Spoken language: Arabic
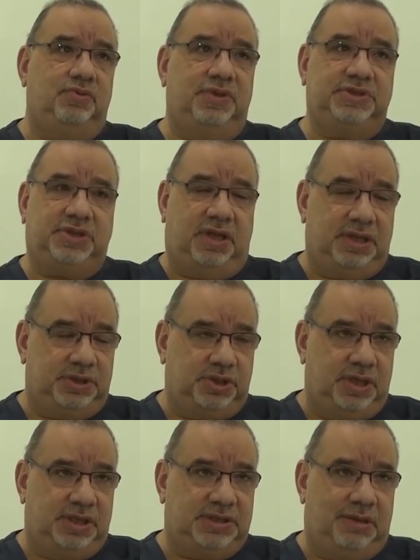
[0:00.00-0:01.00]

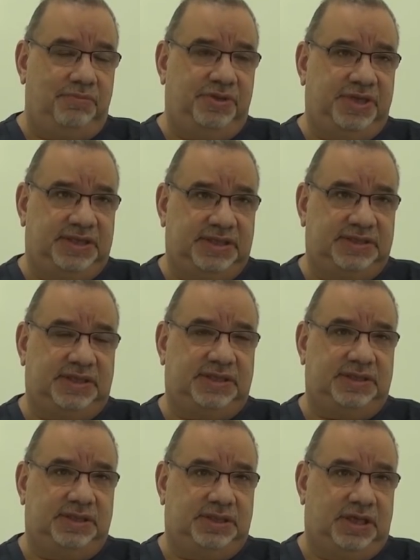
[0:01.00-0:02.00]
وساهم بتأسيسها
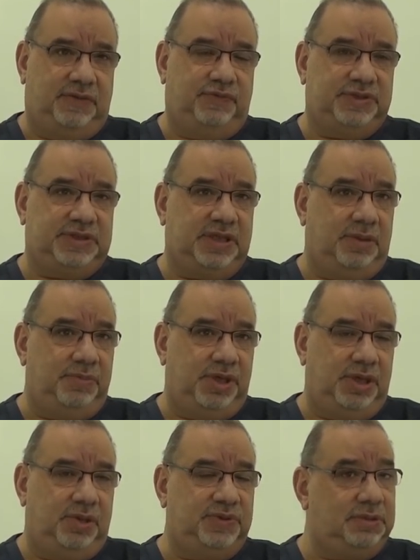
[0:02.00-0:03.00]
سنة
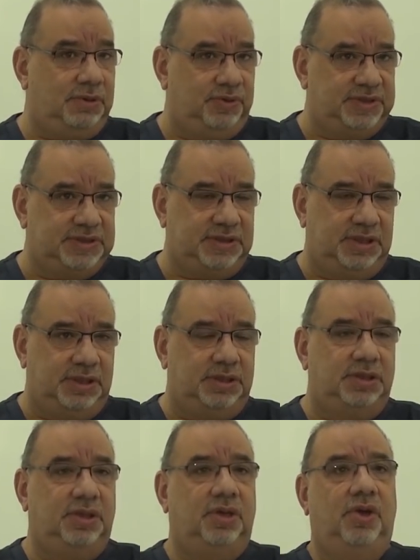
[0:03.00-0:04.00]
1997
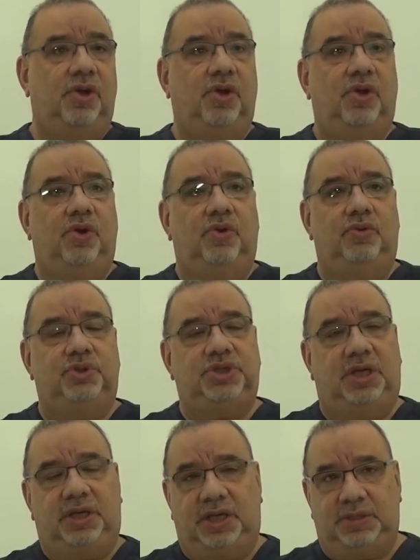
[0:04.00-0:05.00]

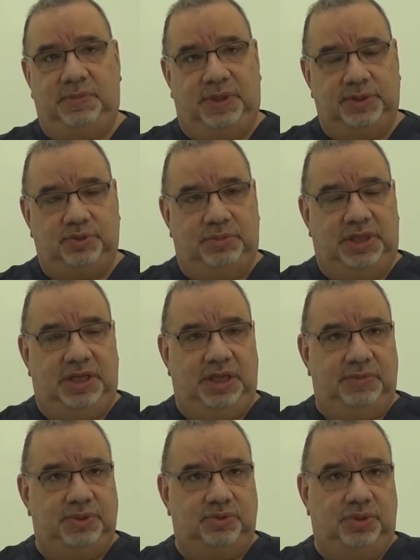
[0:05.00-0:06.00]
وشاركت مع
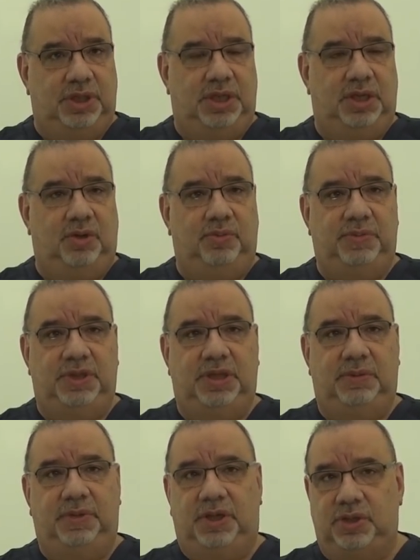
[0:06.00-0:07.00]
زملائي بسوريا
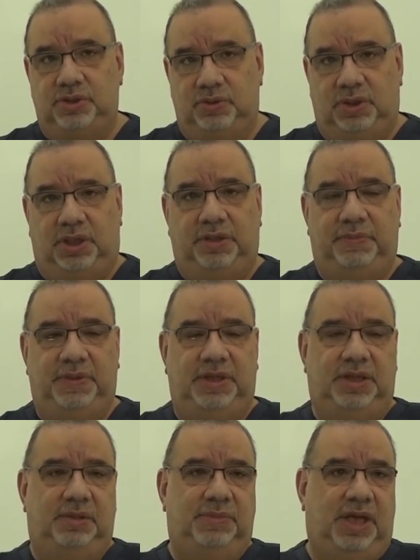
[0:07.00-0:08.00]
وببقية الدول
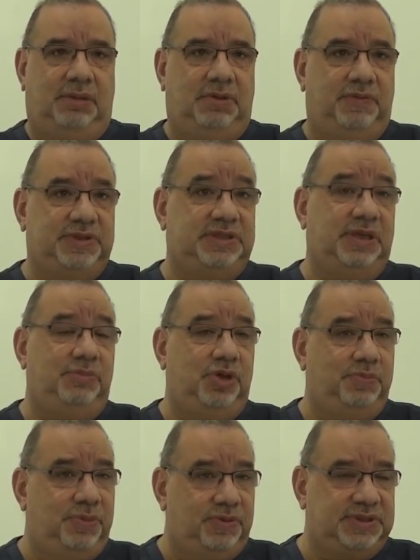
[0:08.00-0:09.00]
العربية من عام
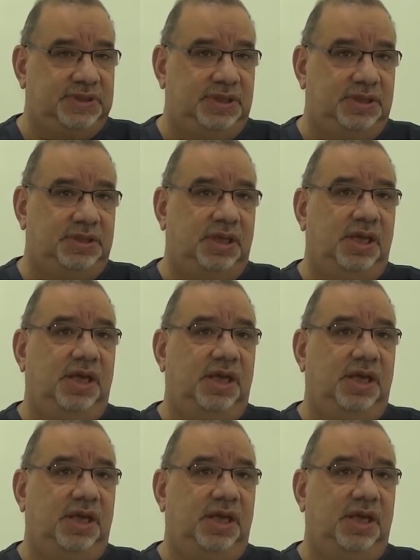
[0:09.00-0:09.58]
1998